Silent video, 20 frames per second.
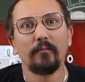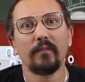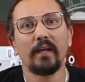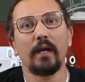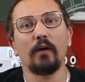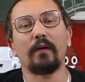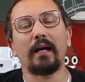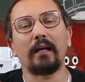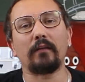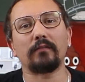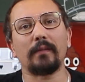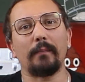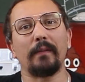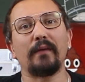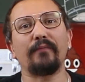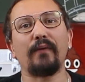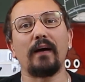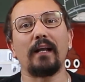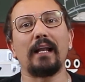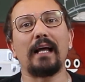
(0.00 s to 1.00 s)
Eu quero
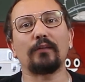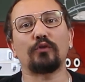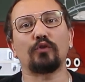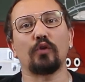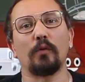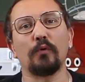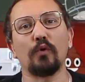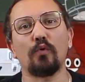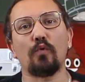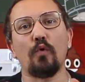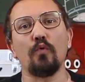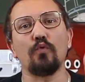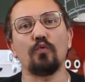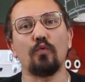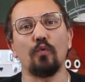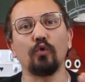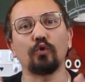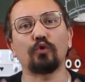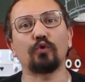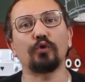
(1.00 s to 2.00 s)
também falar sobre o
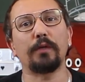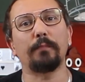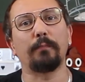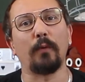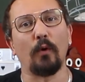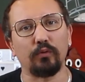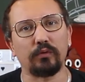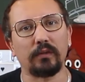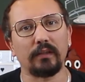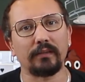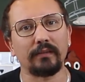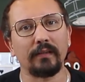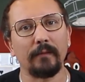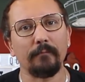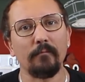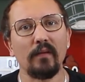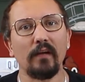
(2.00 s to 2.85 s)
concurso de bolsas.